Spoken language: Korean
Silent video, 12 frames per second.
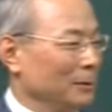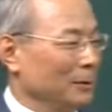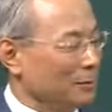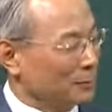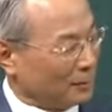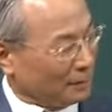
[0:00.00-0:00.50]

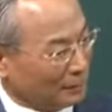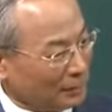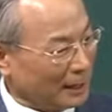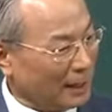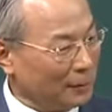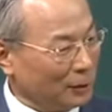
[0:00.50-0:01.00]
그럼 그, 그
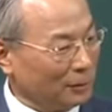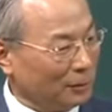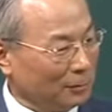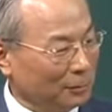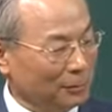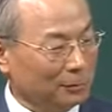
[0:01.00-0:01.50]
사람이
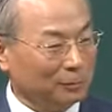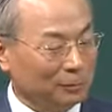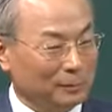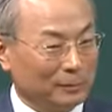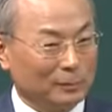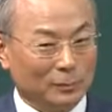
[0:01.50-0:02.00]
또
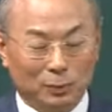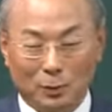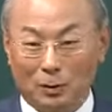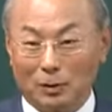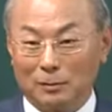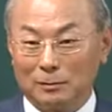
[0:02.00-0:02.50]

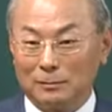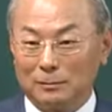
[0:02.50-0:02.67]
보고,